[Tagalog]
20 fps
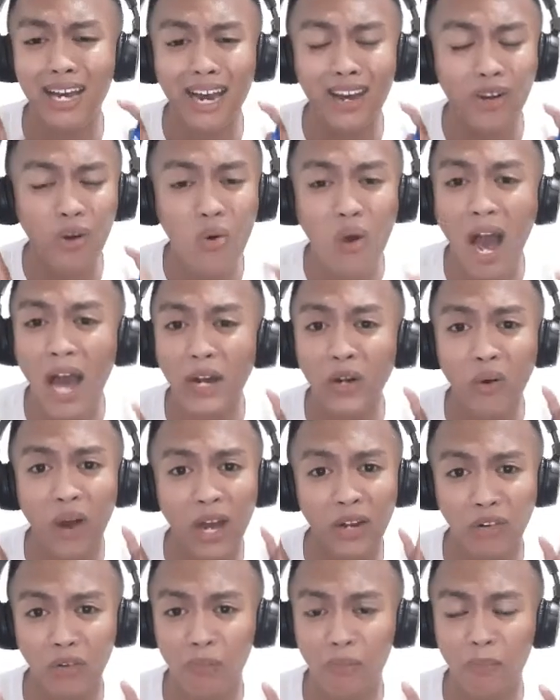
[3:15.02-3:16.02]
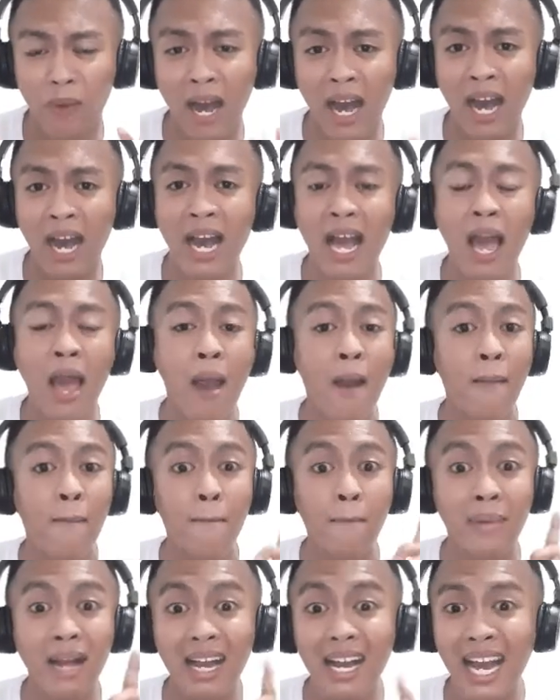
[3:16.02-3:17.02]
kung ano-ano pa.
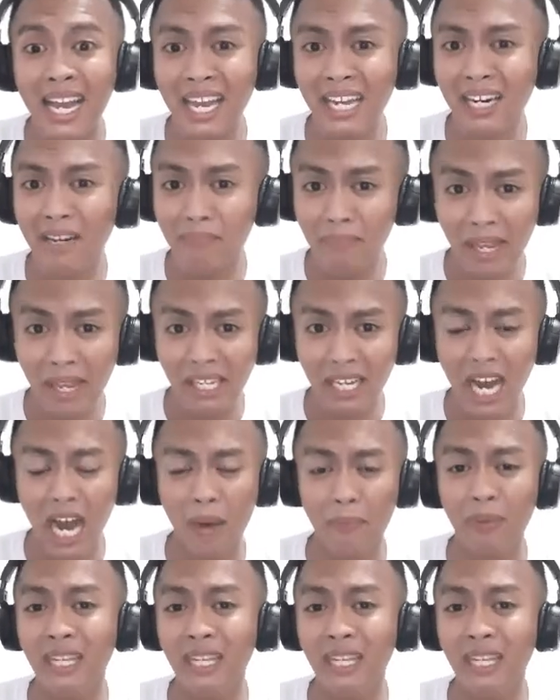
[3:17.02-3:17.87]
Kagaya ng makeup,